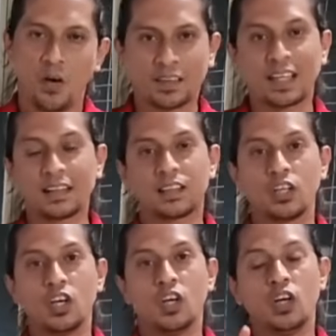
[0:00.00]
অর্থাৎ
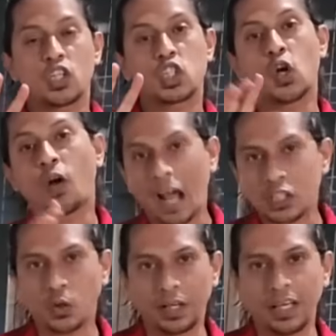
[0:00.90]

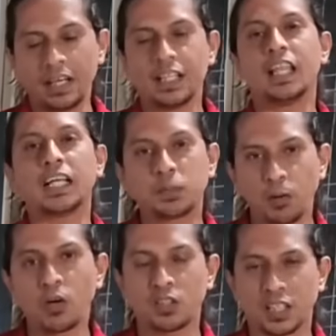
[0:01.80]
সরাসরি
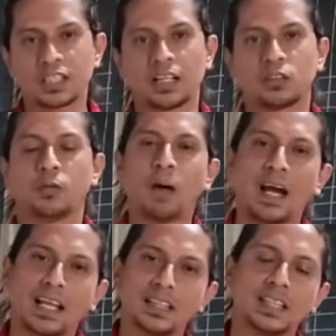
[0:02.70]
নাজমুল হোসেন শান্ত
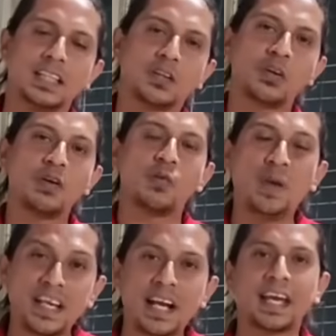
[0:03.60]
বাংলাদেশে যে ধরনের
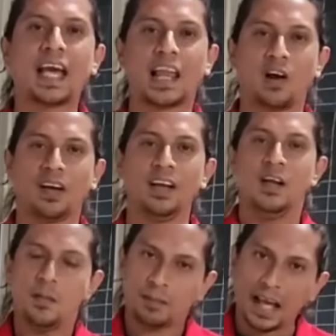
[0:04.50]
উইকেটে খেলা হয়
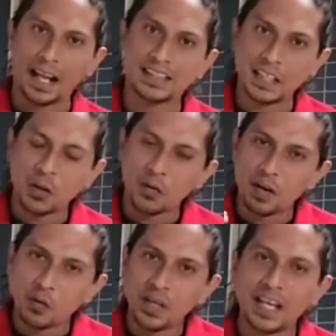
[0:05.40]
তারা যে ধরনের
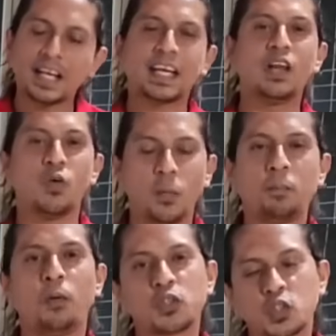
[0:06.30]
উইকেটে খেলে
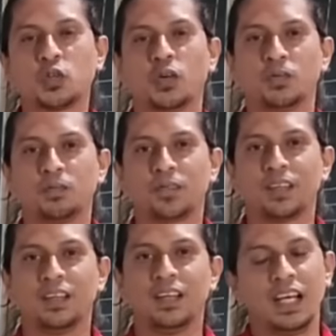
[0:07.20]
অভ্যস্ত
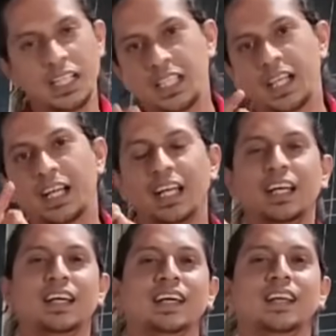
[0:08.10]
সেটাকে
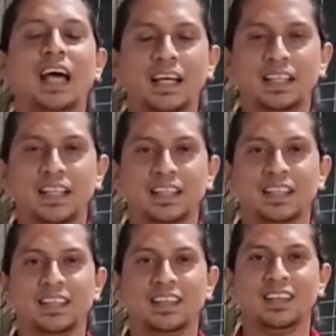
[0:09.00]
দায় দিয়েছেন
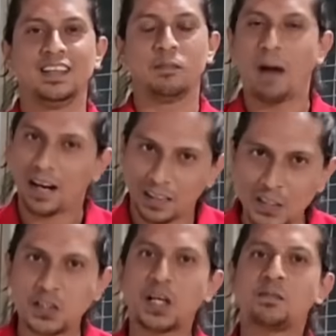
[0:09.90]
বাংলাদেশ
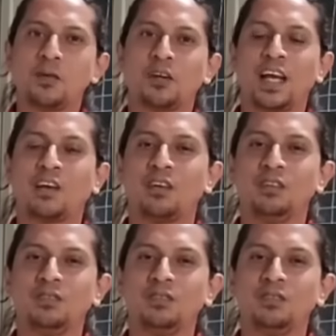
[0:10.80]
ক্রিকেট বোর্ডকে এখন